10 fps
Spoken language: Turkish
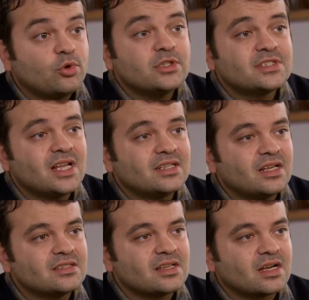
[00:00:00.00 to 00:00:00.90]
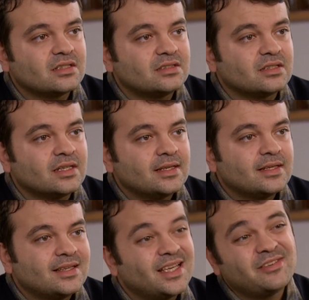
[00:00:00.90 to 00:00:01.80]
polislerden sakladı.
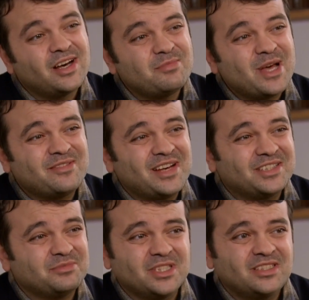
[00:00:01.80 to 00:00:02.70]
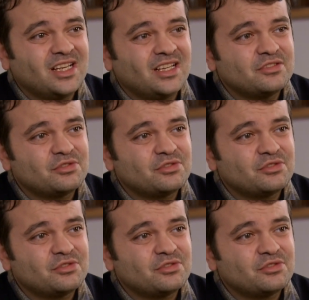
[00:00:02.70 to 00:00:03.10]
Eve haber verdim dedi. Yalan